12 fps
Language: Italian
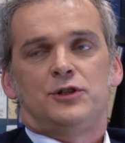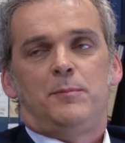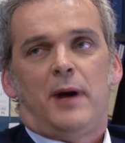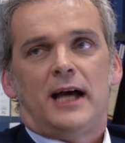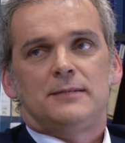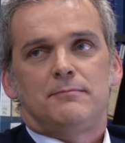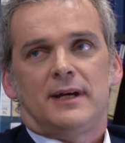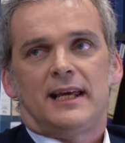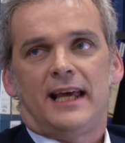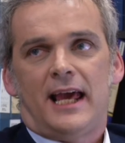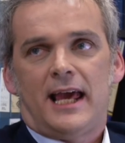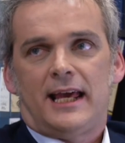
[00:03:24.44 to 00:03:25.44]
di Parma
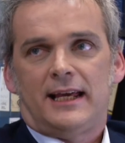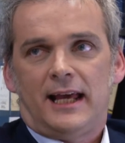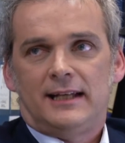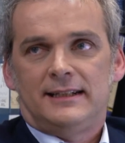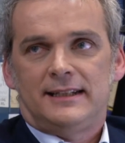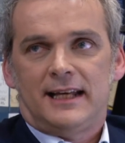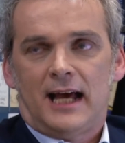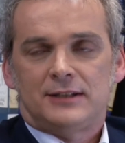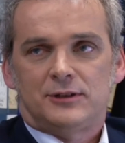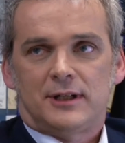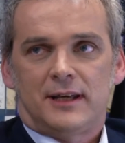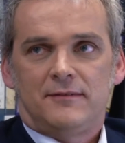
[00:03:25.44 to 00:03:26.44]
che è il
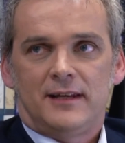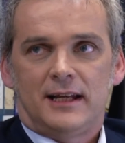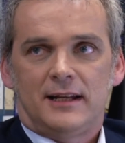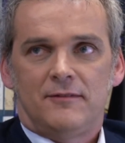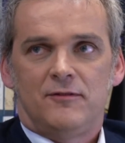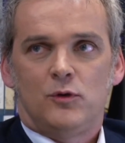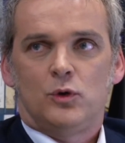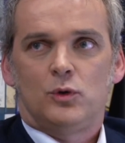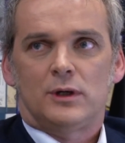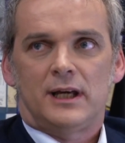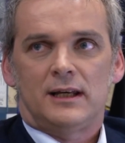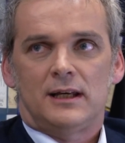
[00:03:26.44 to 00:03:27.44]
teatro che, volu
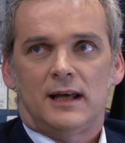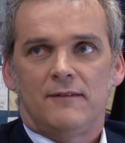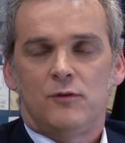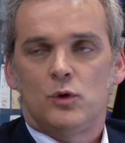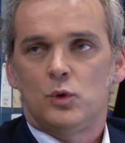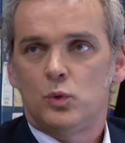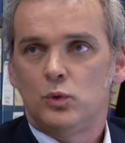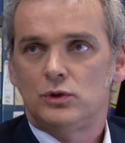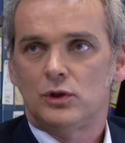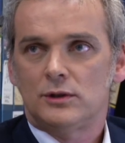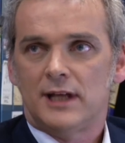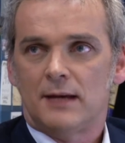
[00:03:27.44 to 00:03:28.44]
che è
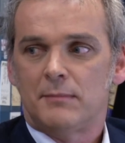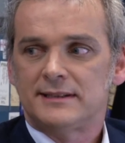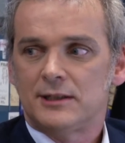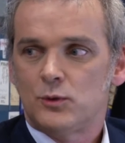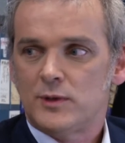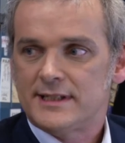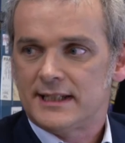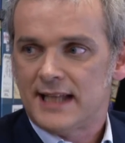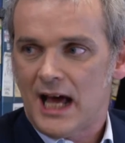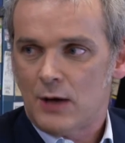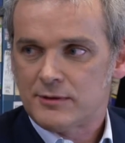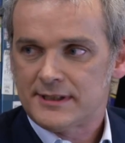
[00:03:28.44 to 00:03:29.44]
voluto da Maria Luisa
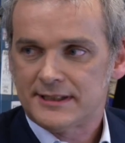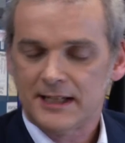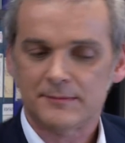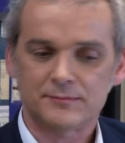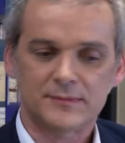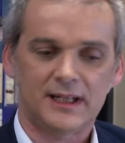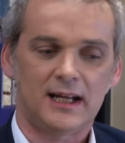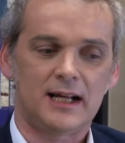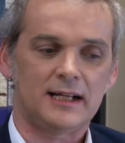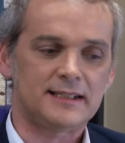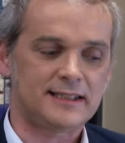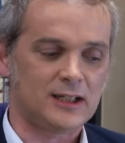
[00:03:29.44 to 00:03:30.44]
d'Austria, che è
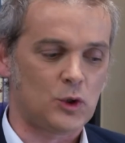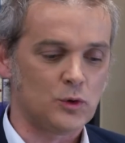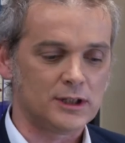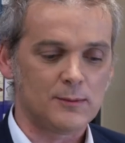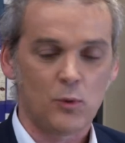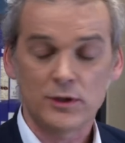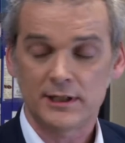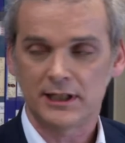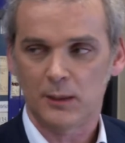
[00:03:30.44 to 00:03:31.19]
la seconda moglie di